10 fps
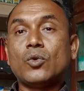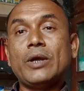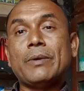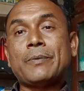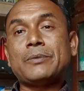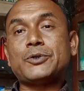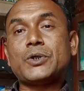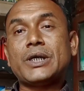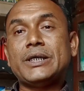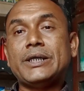ওই ব্যাপার
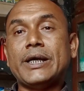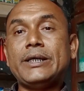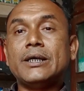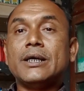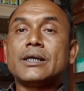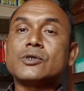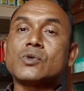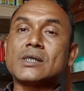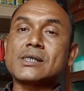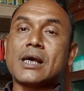বিষয়টা নিয়েই কিছু
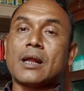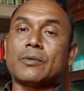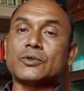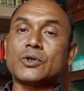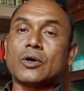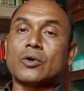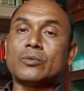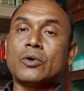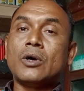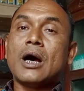আজকে আলাপ আলোচনা
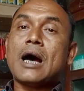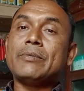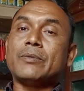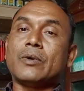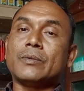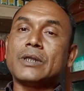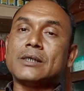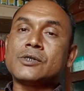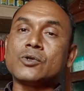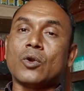করব আমি মোহাম্মদ
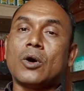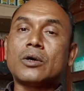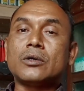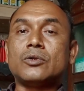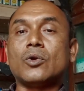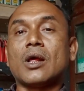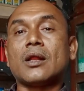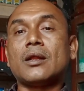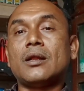আজিজুল হক দোলাম